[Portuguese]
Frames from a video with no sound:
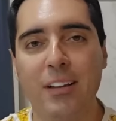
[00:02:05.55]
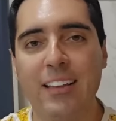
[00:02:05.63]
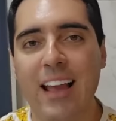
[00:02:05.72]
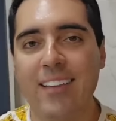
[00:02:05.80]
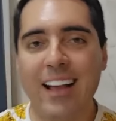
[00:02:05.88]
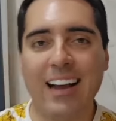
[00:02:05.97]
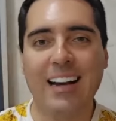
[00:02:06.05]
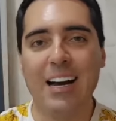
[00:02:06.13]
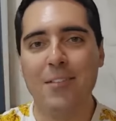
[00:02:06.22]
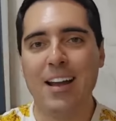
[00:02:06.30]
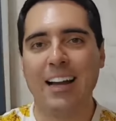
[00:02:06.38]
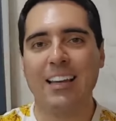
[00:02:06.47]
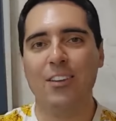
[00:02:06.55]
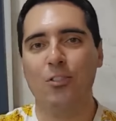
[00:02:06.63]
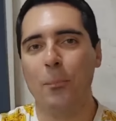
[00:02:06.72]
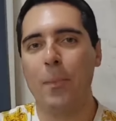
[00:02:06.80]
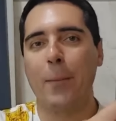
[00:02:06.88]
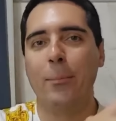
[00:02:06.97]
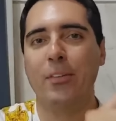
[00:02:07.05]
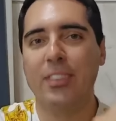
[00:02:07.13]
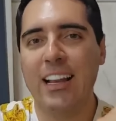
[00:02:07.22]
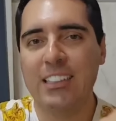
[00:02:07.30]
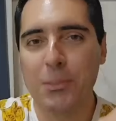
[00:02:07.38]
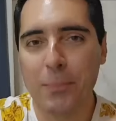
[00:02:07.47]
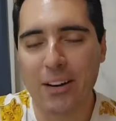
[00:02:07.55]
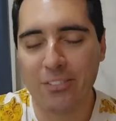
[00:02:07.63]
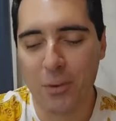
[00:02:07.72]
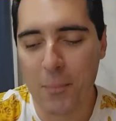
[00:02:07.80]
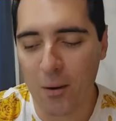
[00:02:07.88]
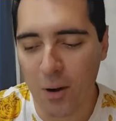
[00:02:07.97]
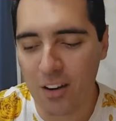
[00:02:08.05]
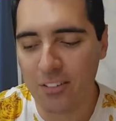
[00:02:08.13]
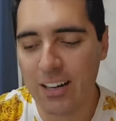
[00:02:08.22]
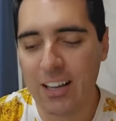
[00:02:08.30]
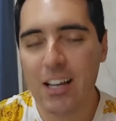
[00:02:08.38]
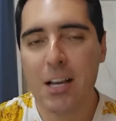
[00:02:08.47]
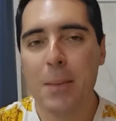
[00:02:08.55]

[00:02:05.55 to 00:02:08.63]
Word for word: tem essa câmera aqui super potente para filmar OVNI,